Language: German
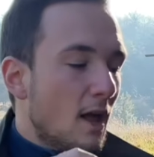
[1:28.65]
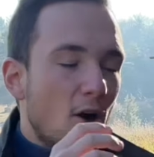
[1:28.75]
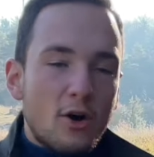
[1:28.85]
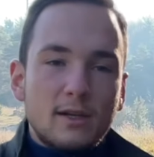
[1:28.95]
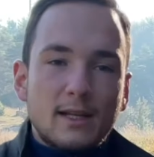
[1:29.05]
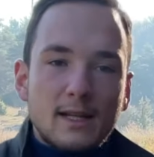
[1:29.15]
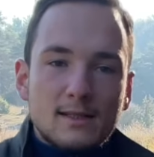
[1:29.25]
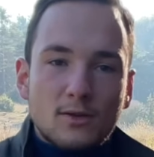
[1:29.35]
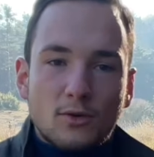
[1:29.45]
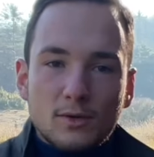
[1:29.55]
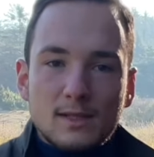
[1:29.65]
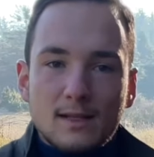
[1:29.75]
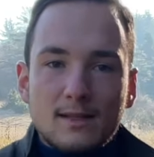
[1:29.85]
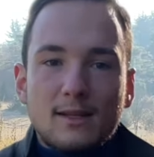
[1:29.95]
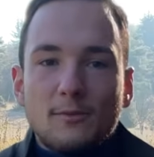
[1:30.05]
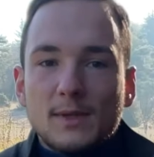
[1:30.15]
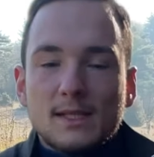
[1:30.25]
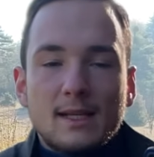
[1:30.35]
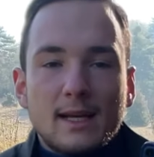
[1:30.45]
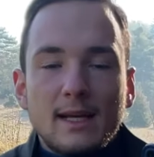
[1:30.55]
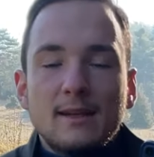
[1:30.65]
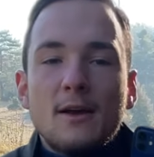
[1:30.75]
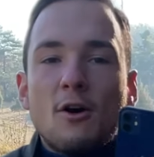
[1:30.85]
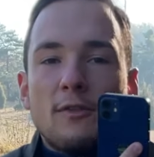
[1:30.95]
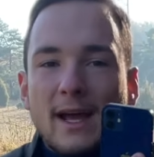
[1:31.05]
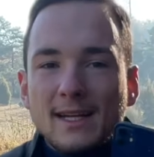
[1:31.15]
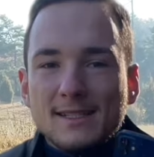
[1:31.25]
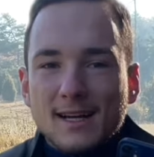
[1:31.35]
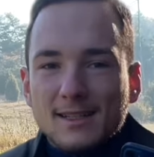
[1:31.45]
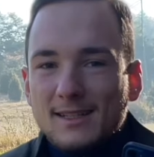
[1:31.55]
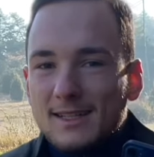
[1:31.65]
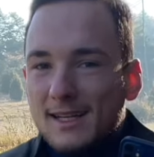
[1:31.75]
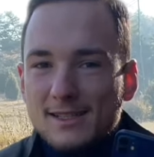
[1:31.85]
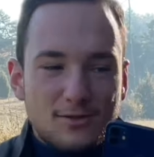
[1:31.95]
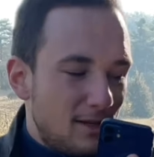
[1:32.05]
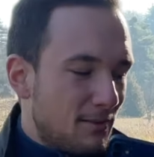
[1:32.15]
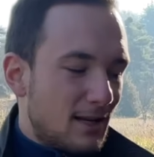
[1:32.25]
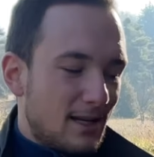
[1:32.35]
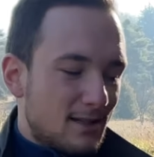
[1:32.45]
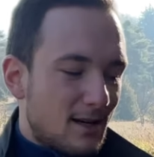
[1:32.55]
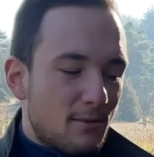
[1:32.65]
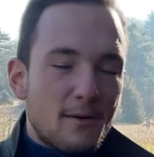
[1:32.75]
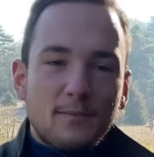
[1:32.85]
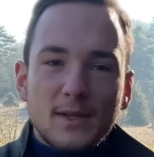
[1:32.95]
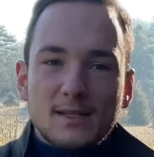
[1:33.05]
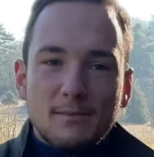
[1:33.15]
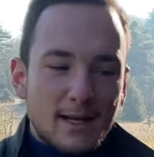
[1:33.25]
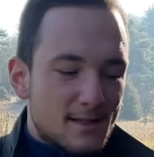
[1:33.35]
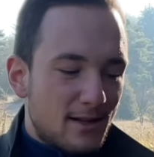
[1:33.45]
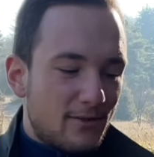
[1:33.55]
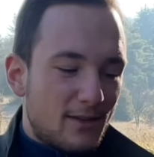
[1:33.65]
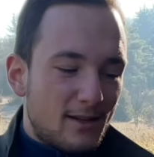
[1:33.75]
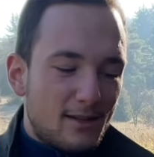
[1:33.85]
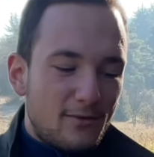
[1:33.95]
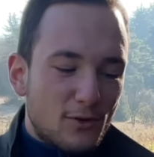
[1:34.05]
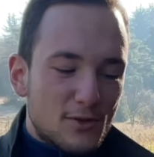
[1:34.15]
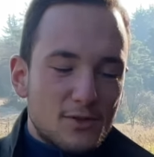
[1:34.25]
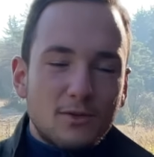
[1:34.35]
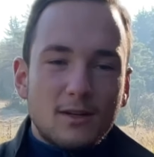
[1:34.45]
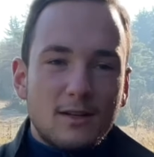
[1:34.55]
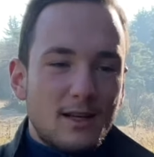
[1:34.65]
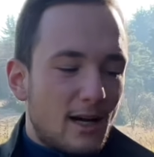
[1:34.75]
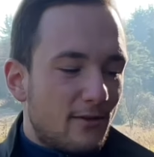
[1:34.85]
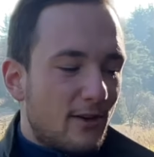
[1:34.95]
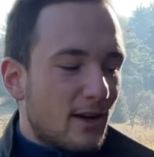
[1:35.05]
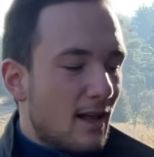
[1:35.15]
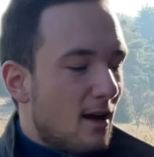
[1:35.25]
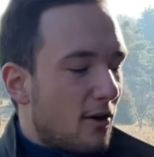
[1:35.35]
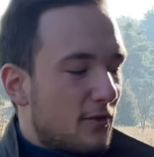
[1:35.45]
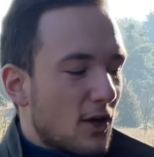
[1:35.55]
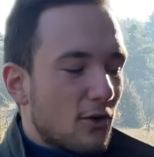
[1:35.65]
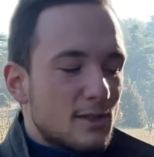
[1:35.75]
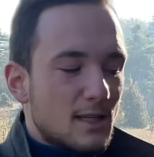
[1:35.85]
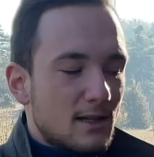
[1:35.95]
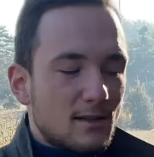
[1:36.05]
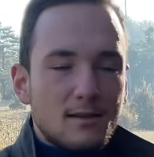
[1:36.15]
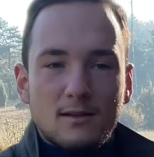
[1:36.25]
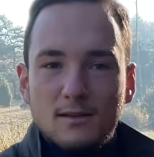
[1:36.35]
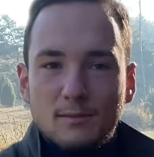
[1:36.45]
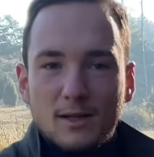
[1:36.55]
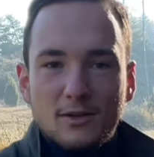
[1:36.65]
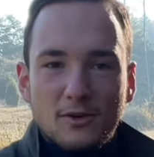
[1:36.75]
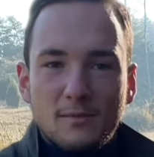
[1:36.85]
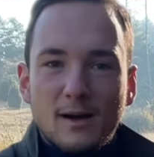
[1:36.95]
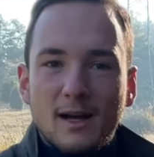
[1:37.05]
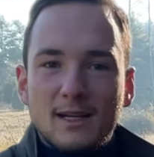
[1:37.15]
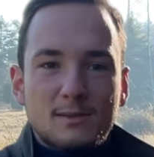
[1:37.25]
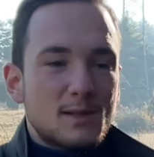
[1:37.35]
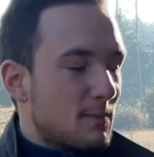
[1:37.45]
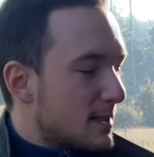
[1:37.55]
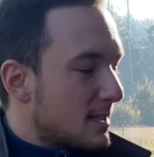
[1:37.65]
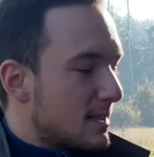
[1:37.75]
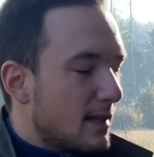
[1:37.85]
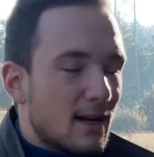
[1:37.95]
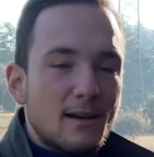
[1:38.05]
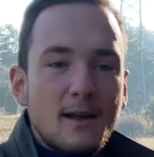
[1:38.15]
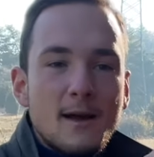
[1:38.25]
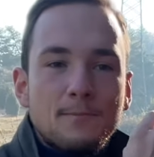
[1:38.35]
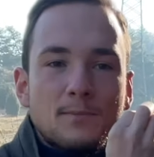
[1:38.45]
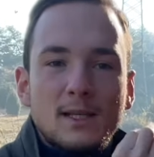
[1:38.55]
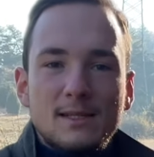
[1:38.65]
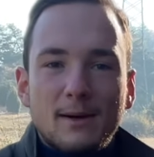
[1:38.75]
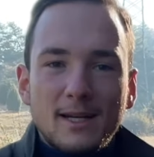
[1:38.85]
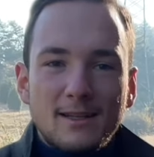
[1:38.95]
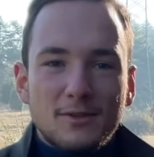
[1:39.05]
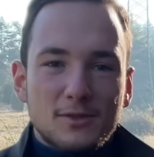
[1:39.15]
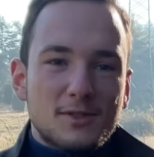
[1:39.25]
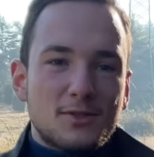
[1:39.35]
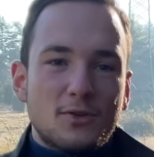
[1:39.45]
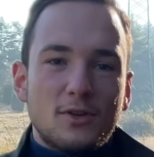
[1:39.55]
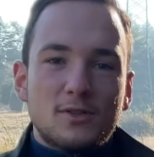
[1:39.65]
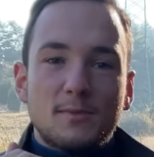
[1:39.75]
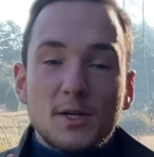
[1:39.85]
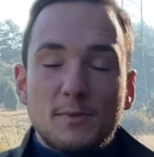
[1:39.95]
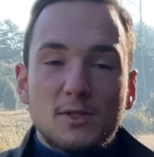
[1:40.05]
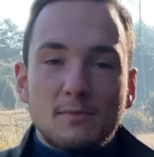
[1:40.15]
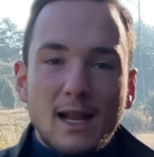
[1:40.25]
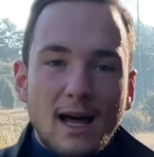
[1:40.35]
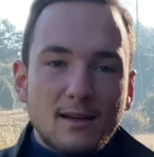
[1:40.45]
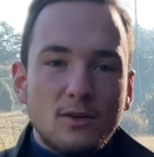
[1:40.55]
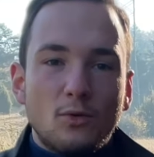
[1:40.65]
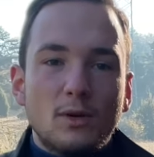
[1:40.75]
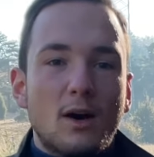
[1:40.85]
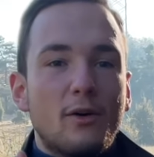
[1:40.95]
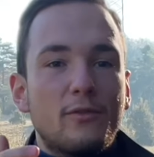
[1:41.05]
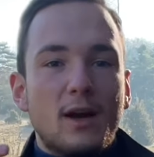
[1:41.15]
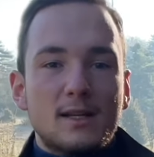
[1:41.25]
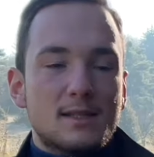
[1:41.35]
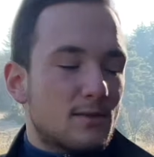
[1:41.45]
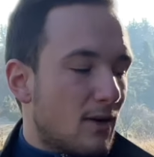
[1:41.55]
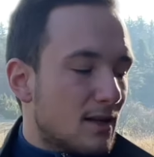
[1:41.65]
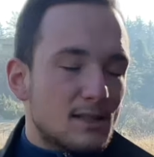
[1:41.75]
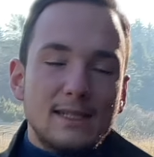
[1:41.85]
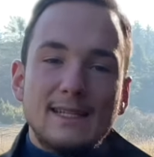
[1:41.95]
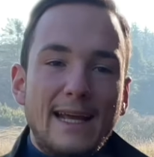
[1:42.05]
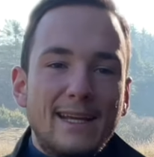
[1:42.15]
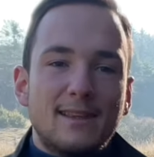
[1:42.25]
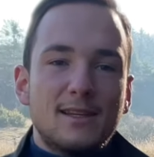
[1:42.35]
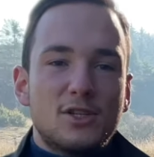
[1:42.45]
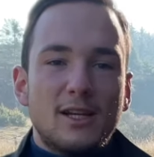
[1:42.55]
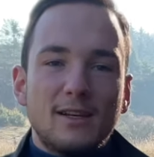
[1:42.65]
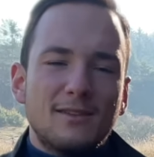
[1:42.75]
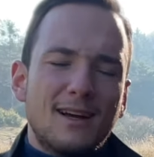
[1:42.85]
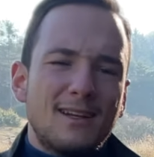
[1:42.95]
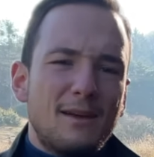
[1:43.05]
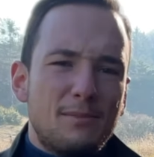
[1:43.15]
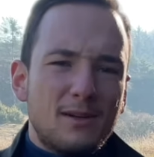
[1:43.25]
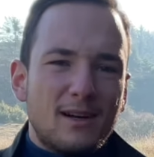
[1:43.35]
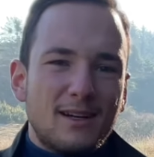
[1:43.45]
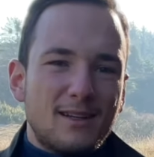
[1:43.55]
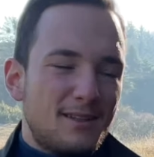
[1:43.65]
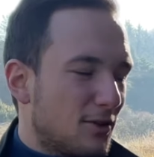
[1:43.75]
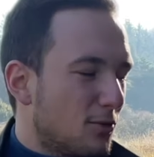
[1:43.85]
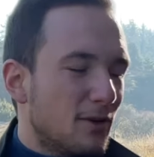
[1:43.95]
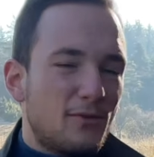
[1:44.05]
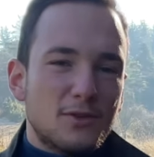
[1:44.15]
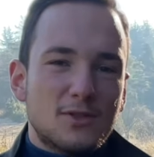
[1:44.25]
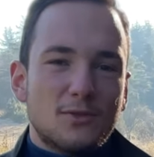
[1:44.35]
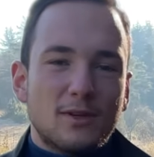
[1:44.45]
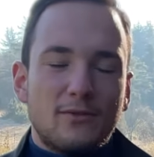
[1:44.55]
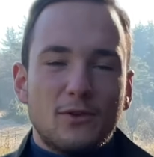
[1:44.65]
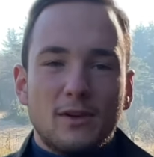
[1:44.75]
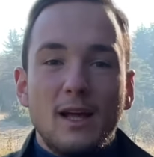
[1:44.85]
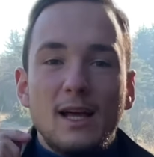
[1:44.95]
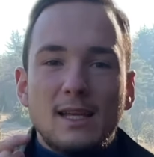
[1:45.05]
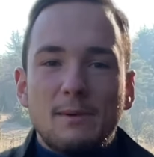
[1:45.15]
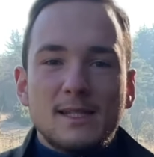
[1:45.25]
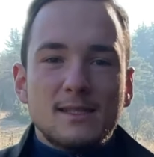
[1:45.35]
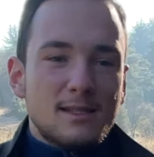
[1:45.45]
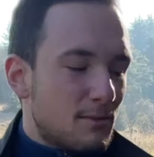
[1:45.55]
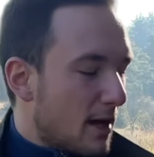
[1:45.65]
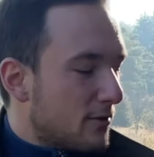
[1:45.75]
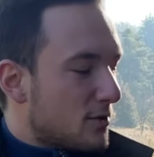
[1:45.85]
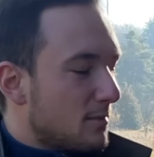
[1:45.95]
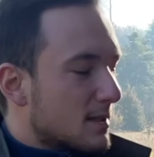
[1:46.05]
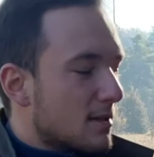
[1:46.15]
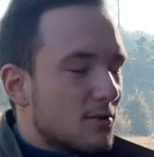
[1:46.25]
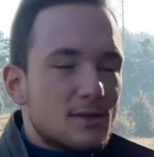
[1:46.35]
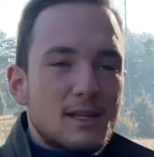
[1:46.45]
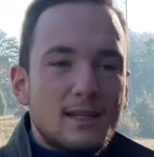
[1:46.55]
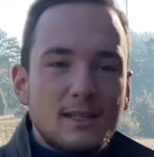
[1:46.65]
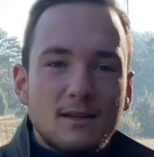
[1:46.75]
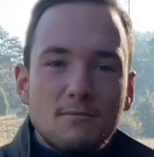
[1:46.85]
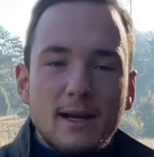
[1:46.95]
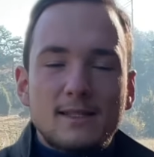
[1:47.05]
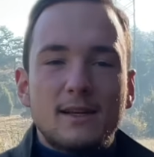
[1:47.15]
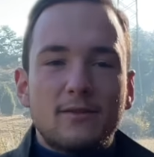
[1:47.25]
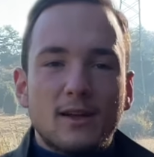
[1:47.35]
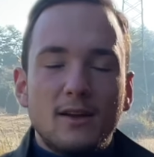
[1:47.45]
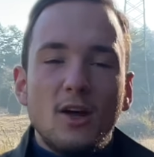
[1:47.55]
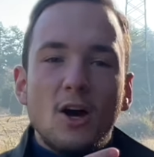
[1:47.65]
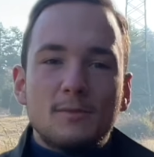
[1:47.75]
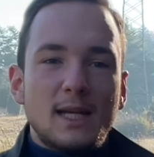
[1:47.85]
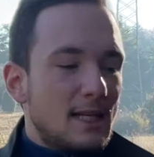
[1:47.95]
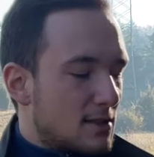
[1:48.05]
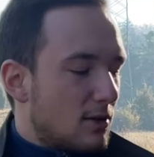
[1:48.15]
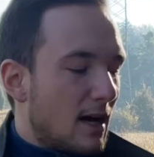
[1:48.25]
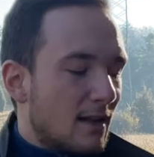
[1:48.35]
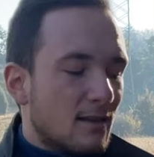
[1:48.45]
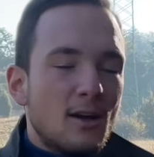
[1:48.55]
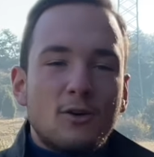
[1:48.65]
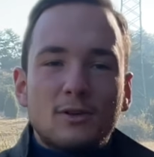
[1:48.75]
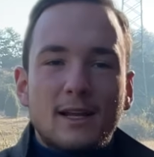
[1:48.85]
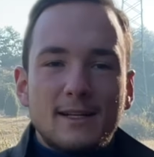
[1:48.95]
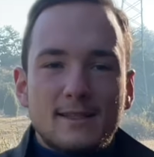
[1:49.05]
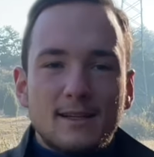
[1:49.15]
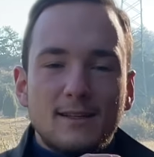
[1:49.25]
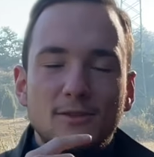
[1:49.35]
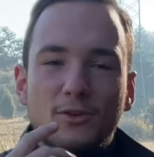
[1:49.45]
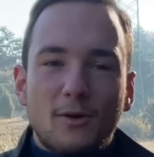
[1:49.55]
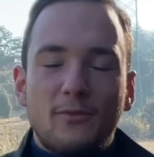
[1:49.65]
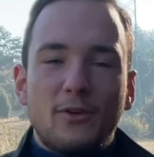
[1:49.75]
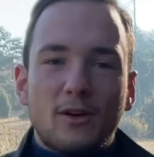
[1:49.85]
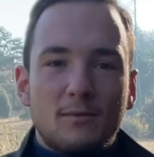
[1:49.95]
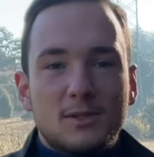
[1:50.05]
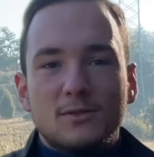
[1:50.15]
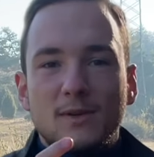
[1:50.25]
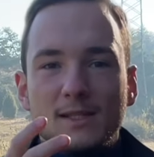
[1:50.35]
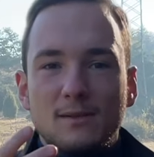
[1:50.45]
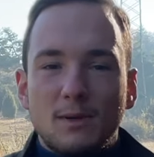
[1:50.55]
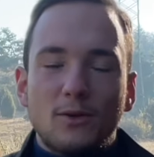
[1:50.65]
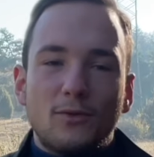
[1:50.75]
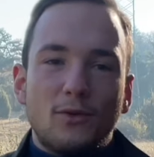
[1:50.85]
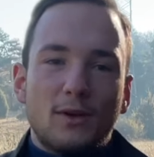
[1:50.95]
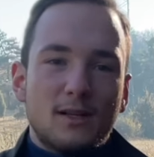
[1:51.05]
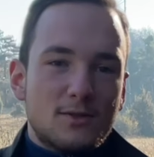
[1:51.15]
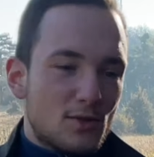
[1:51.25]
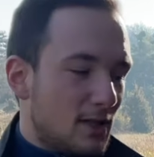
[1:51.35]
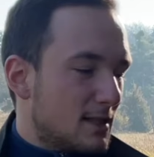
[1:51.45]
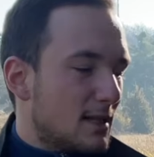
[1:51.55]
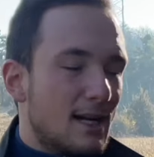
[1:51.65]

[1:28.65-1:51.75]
Heute geht es grundsätzlich um das Gerät. Und eine Sache, die ich echt zu lieben gelernt habe, ist MagSafe. Denn die Funktion hier einfach auf der Rückseite, ich mache die Hülle mal ran, dass man es besser sehen kann, diese Magnete nutzen zu können, zum Beispiel zum Laden oder auch für Accessoires, ist echt nicht schlecht und da hat Apple eigentlich eine coole Funktion gefunden. Ich habe letztens in einem Livestream das genutzt und hatte hinten MagSafe dran, um das Handy zu laden und gleichzeitig noch Kopfhörer bzw. ein Mikrofon anzuschließen.